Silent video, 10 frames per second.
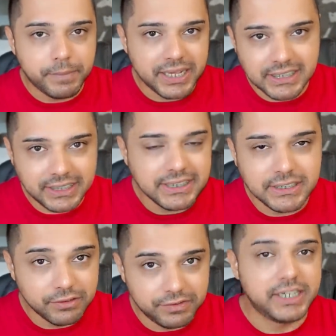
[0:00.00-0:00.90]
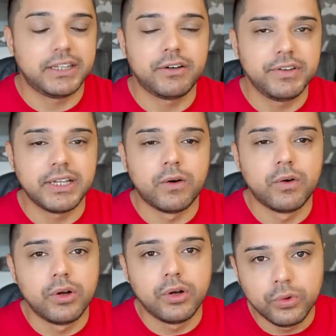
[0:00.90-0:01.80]
preste atenção, fica até o
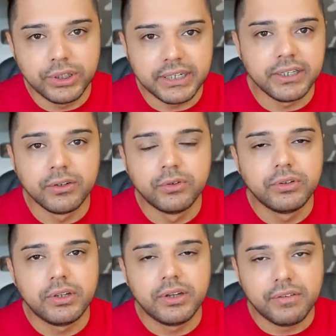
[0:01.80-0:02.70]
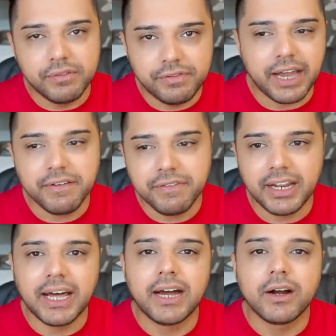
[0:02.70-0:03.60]
final. O Danilo vai
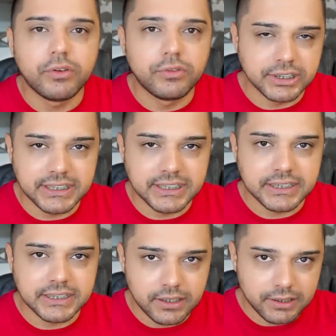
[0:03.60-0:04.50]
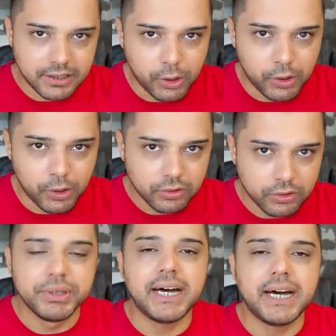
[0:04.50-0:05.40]
falar com vocês, tá bom?
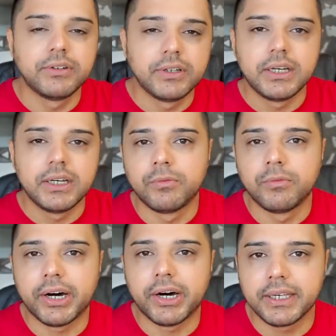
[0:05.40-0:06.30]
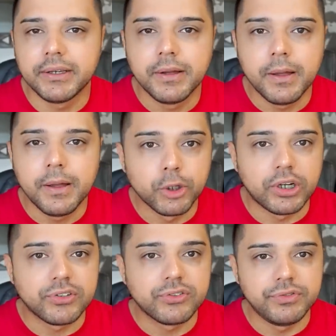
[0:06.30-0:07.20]
Combinado? Então bora aqui para o
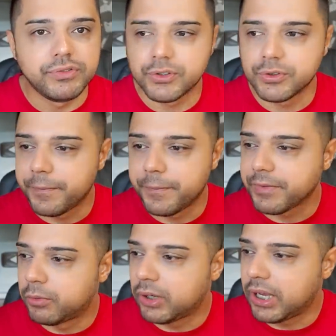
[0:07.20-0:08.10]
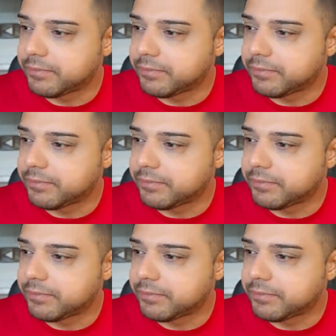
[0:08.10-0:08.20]
nosso vídeo. Vamos